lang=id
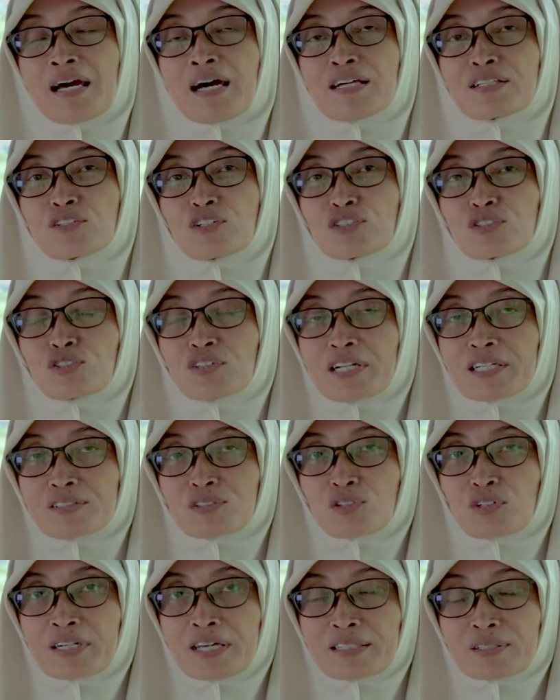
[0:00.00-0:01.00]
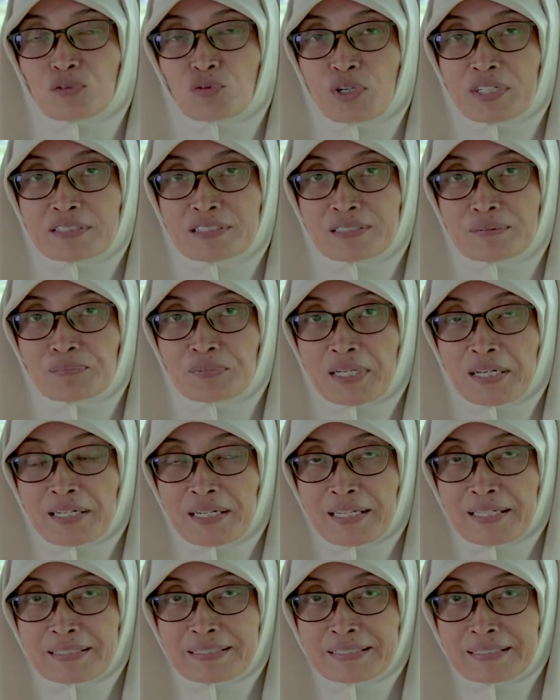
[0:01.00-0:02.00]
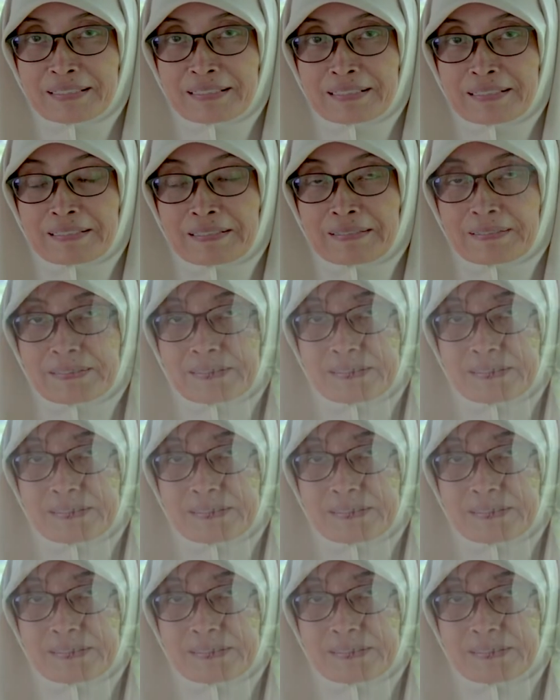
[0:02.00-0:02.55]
atau sholat-sholat wajib yang lain